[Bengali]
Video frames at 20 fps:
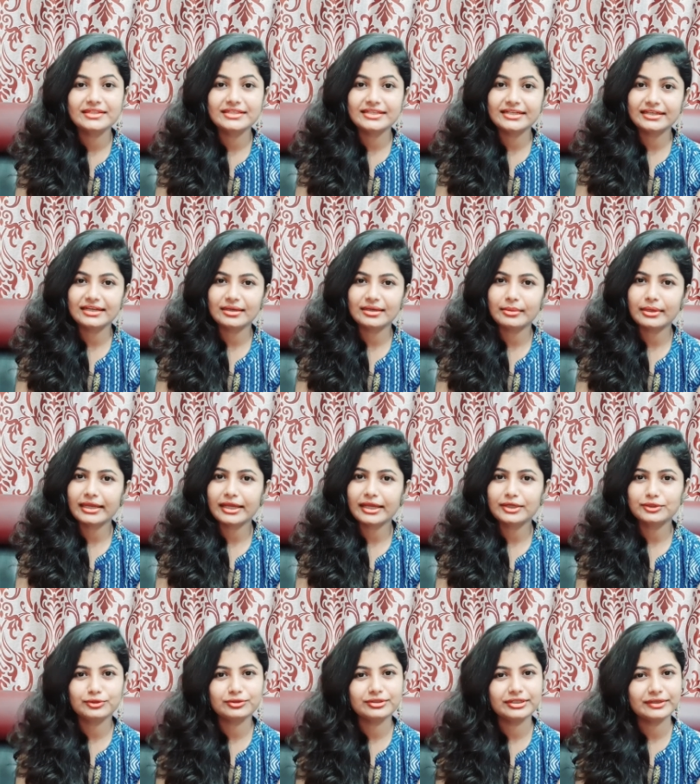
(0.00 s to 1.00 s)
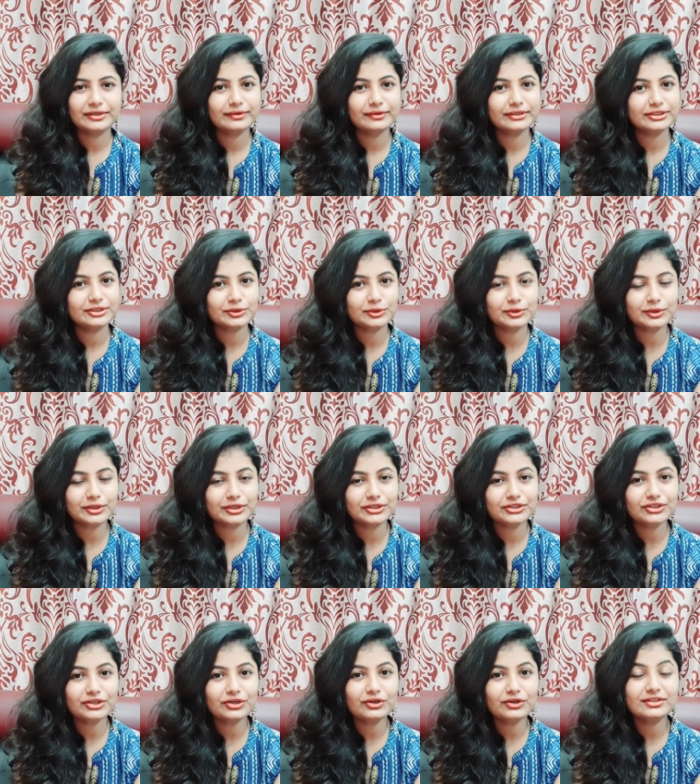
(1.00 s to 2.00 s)
যেটা আমাকে একজন রিকোয়েস্ট
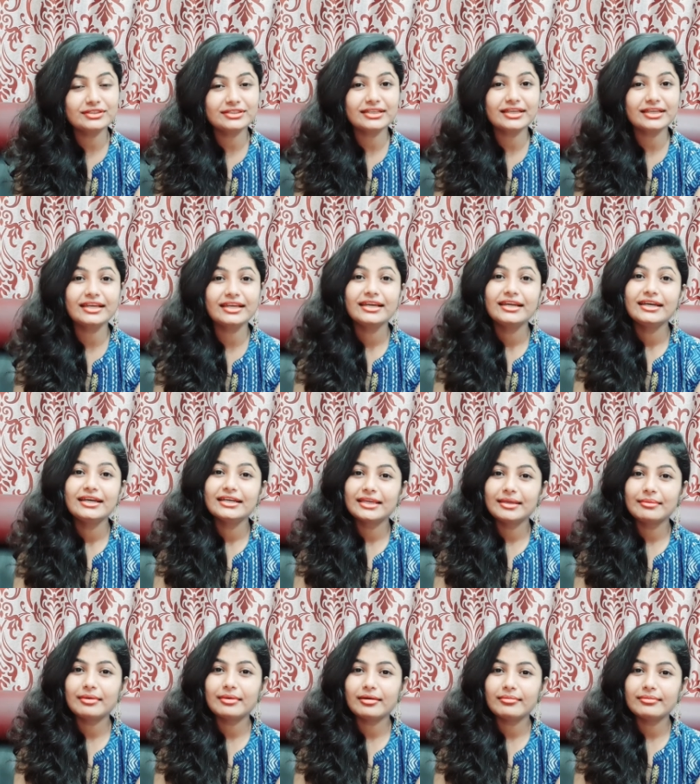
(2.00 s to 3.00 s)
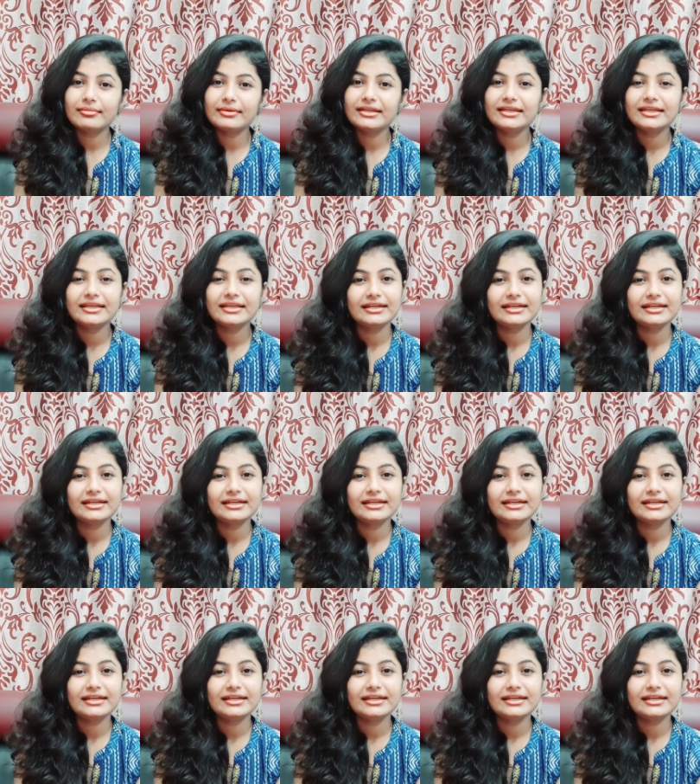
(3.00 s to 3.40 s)
করেছিল যে কিভাবে